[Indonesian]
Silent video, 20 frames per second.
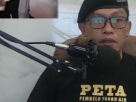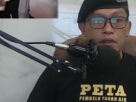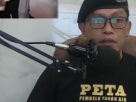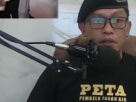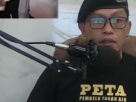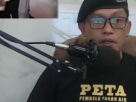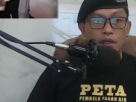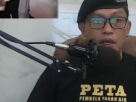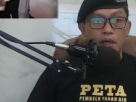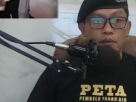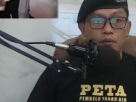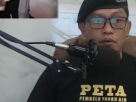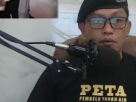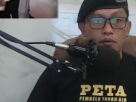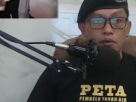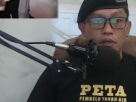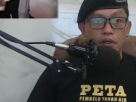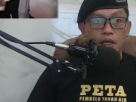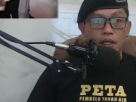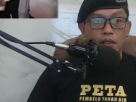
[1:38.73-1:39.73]

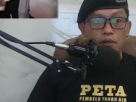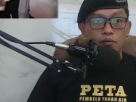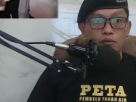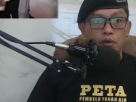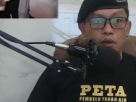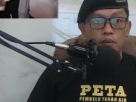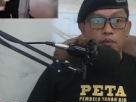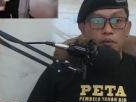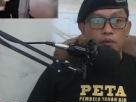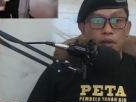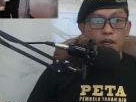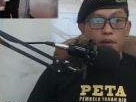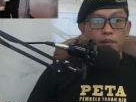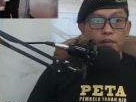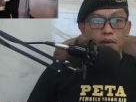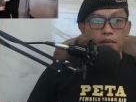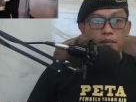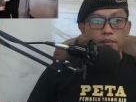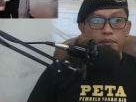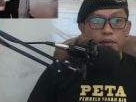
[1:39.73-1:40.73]
Namun dari
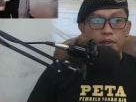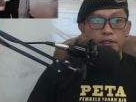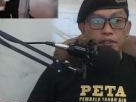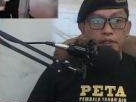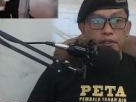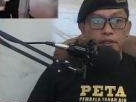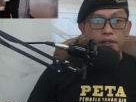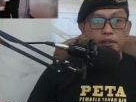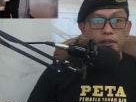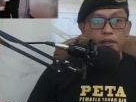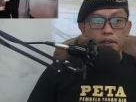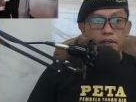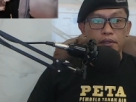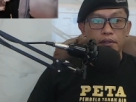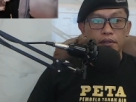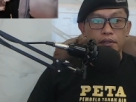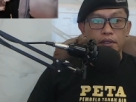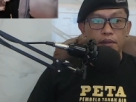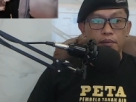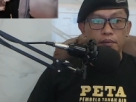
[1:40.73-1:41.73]
28 personil
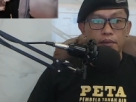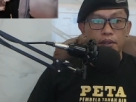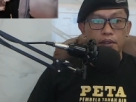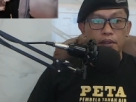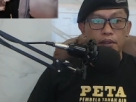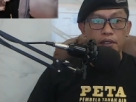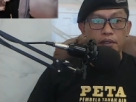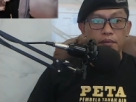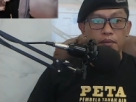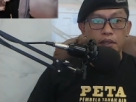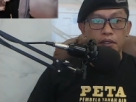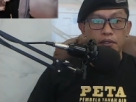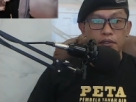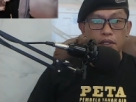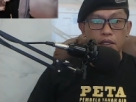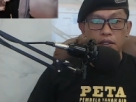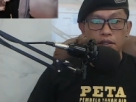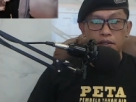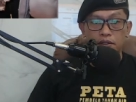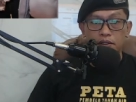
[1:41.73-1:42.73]
yang menerima
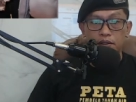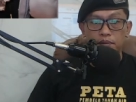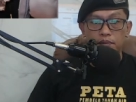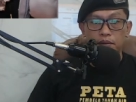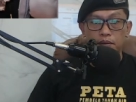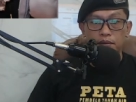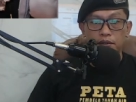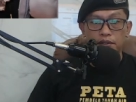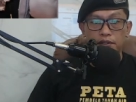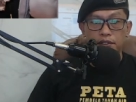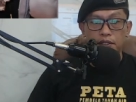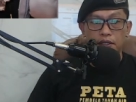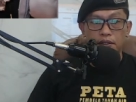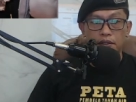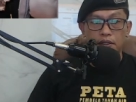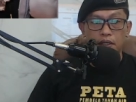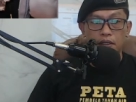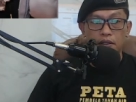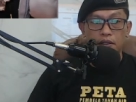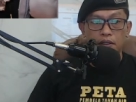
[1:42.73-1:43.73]
sanksi
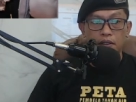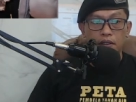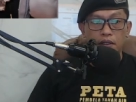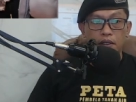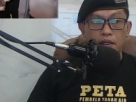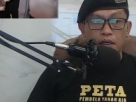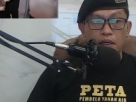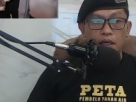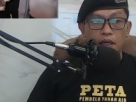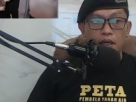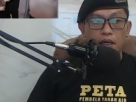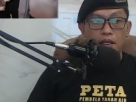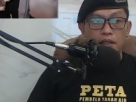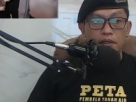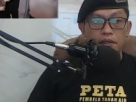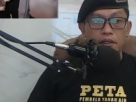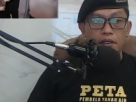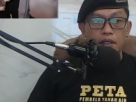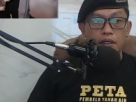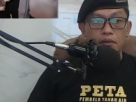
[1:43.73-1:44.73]
pemecatan
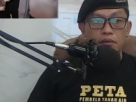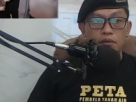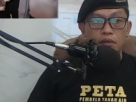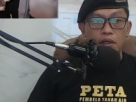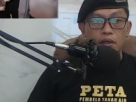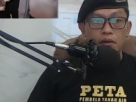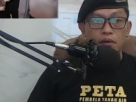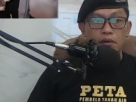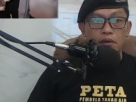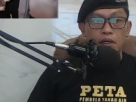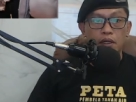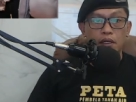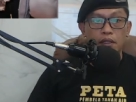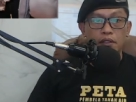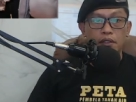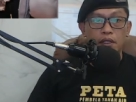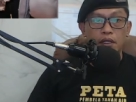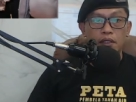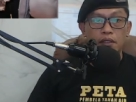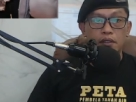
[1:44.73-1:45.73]
hanya dua
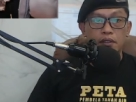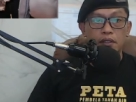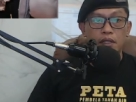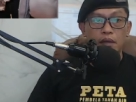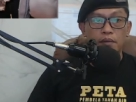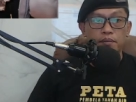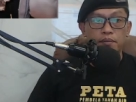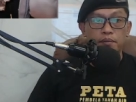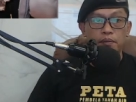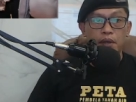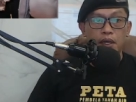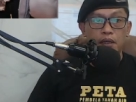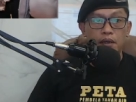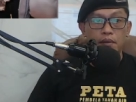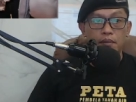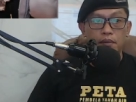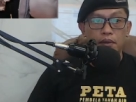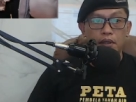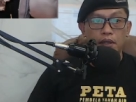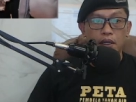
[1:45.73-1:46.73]
orang yang tampak
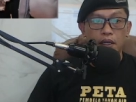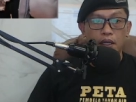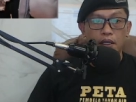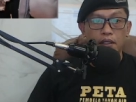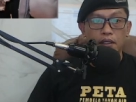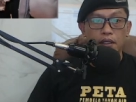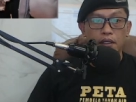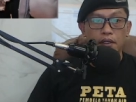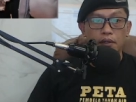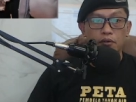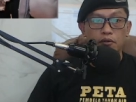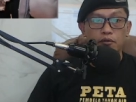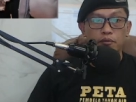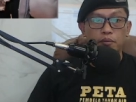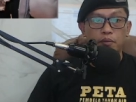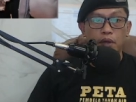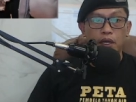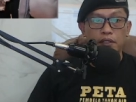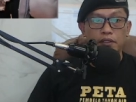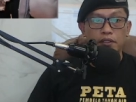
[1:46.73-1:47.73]
menghadiri
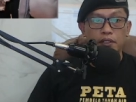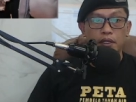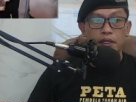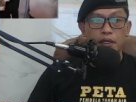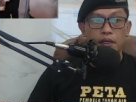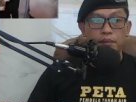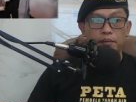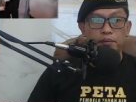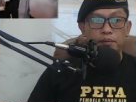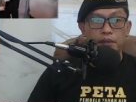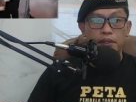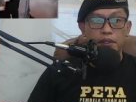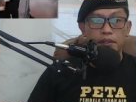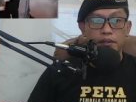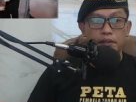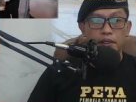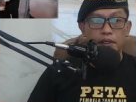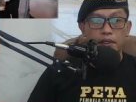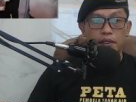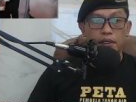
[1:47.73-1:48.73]
upacara
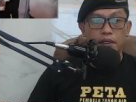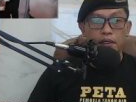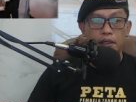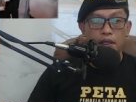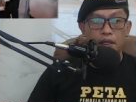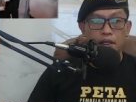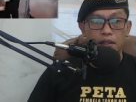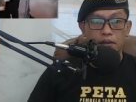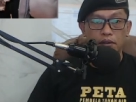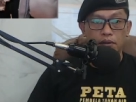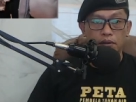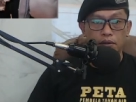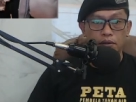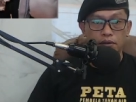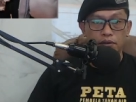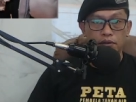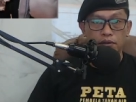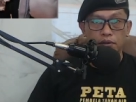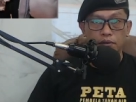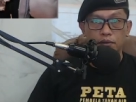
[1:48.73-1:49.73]
PTDH
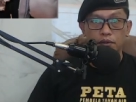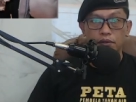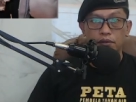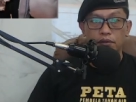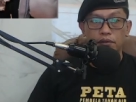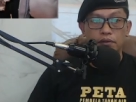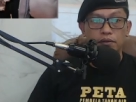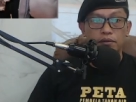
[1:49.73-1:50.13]
tersebut.